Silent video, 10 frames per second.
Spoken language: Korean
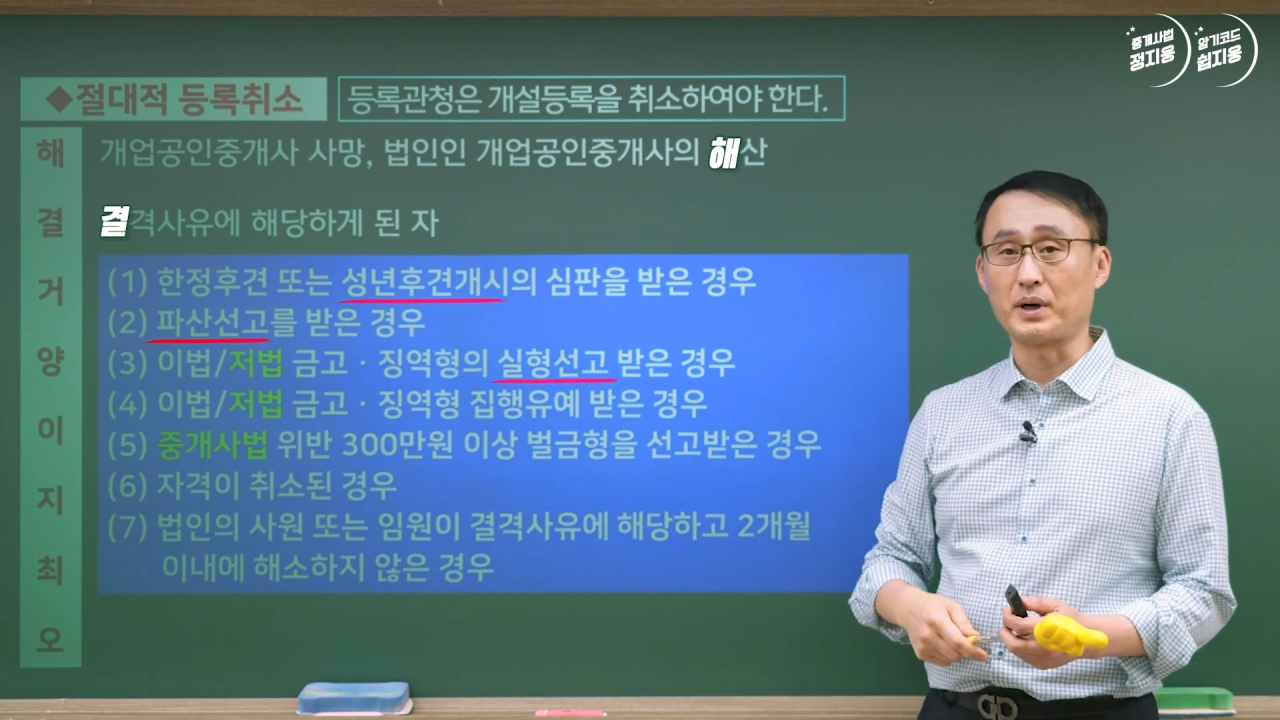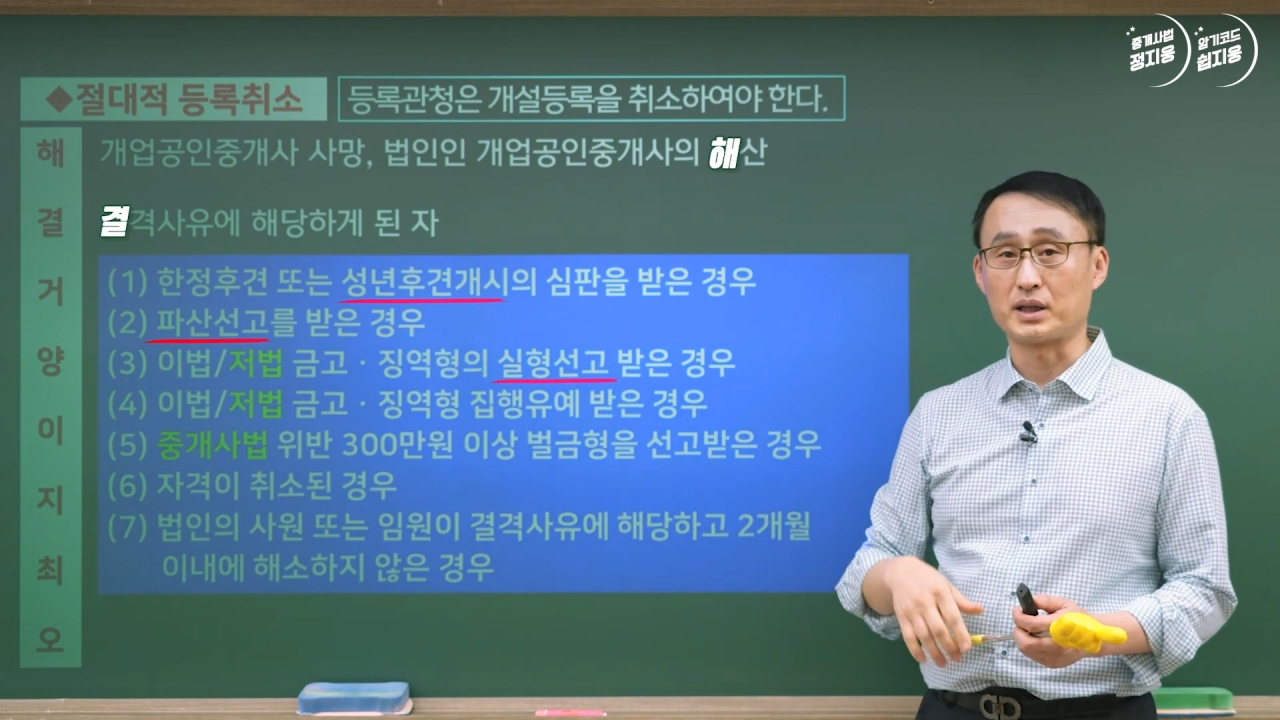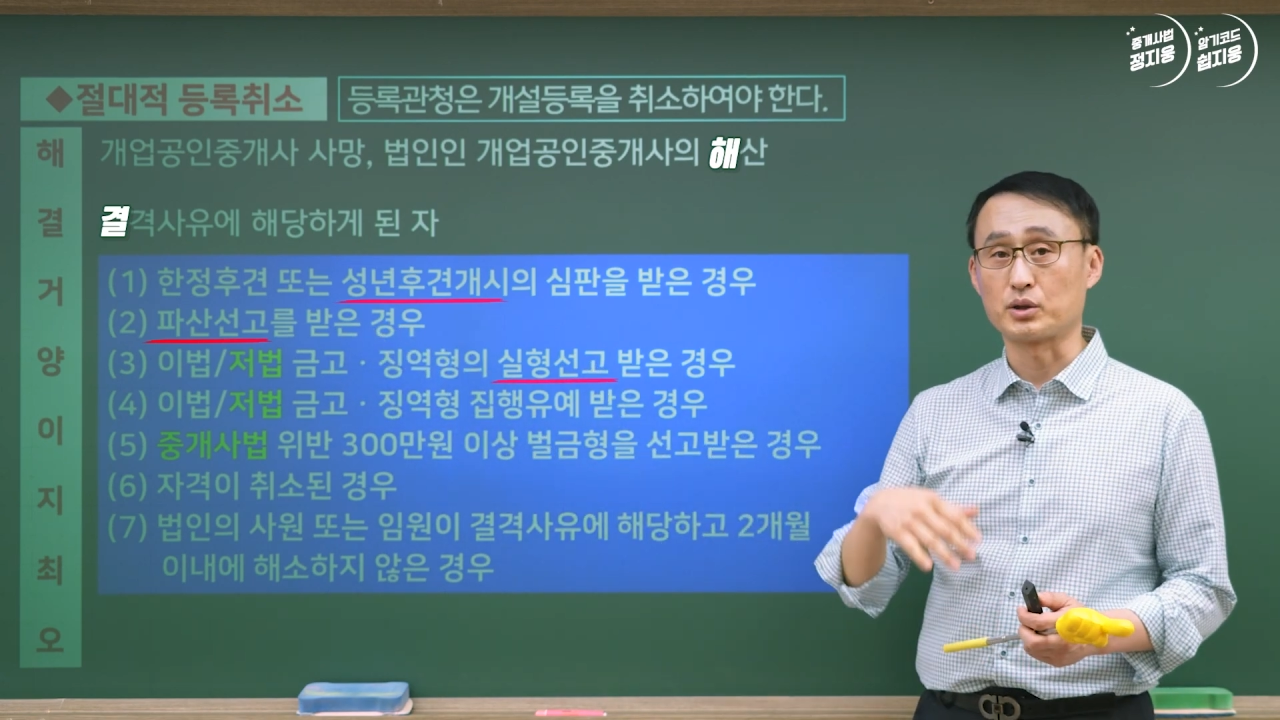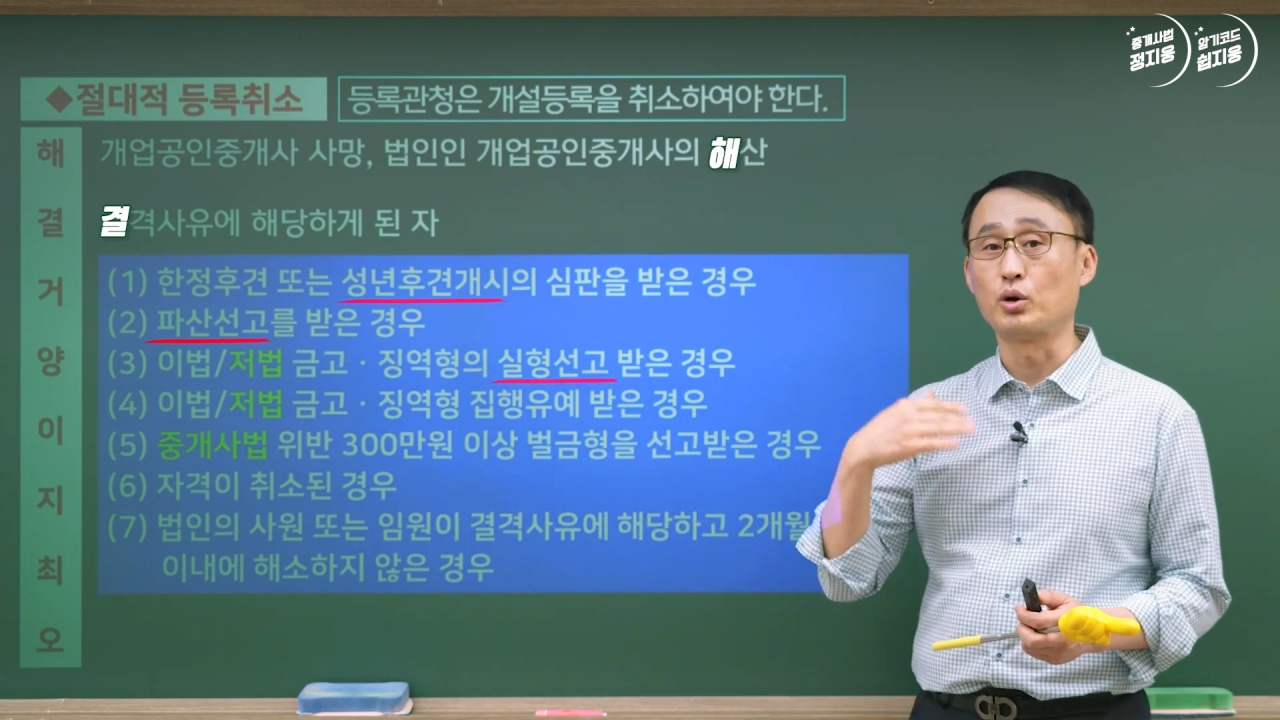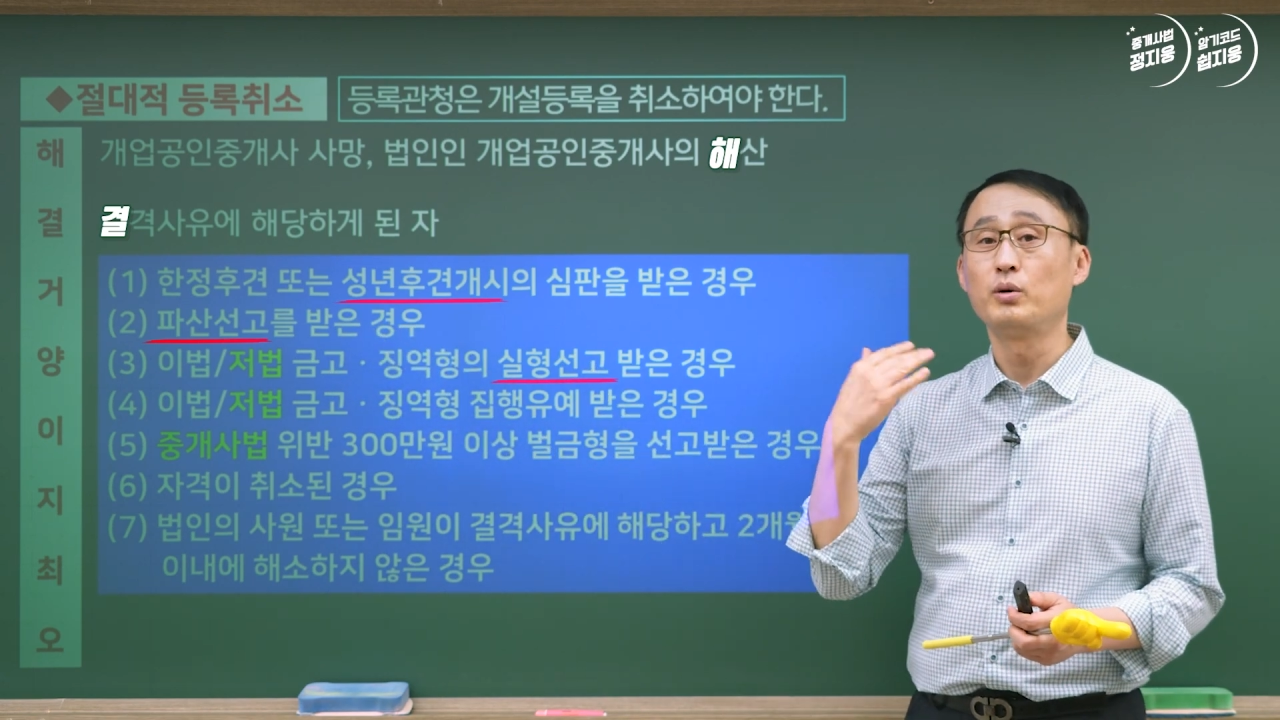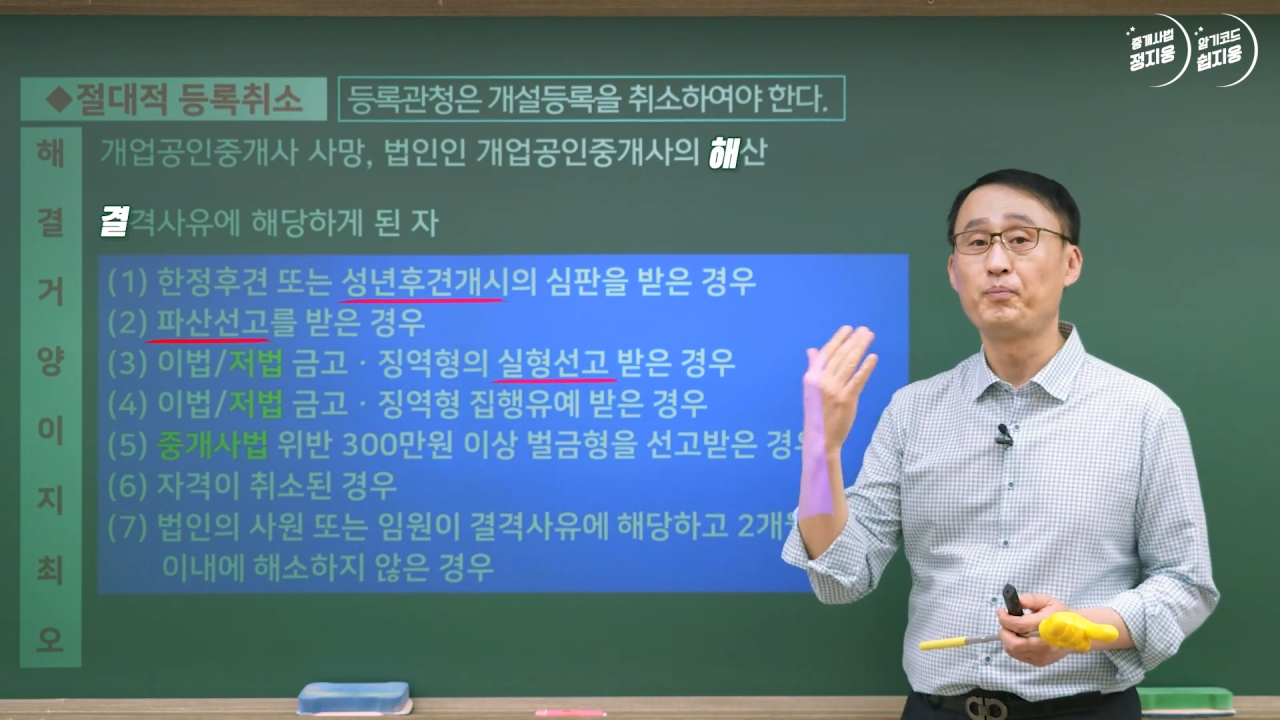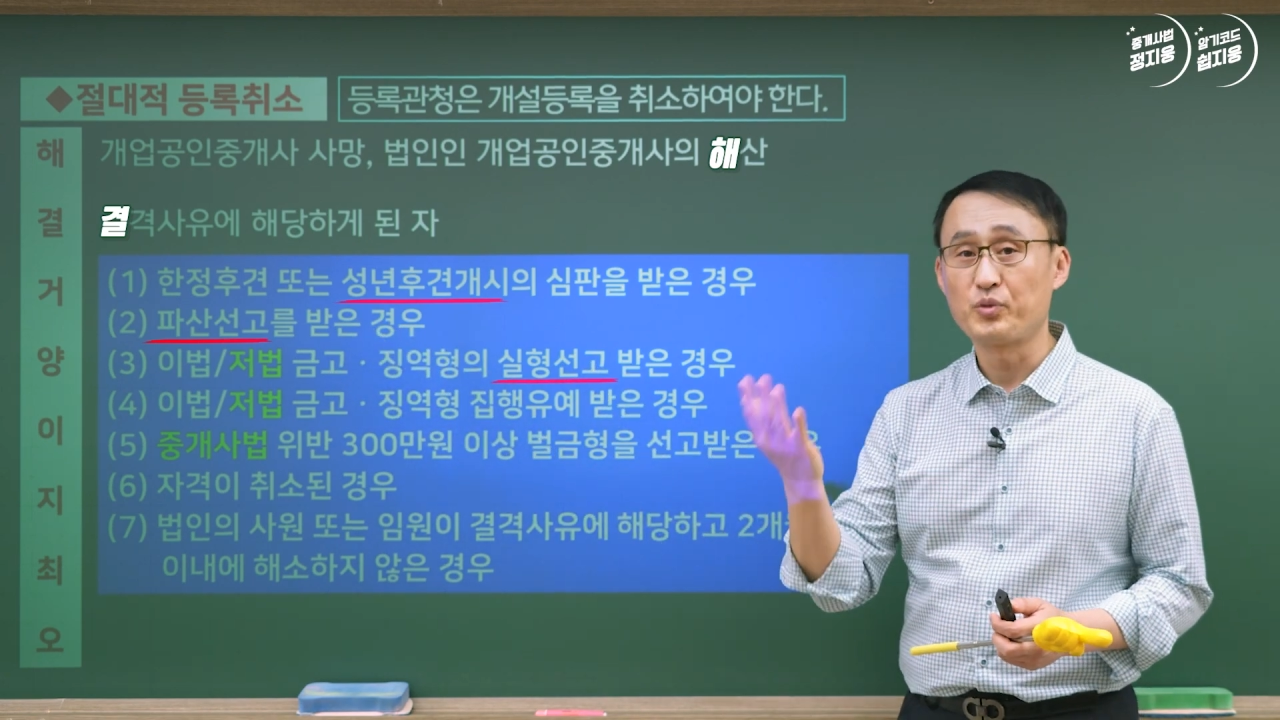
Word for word: 받아도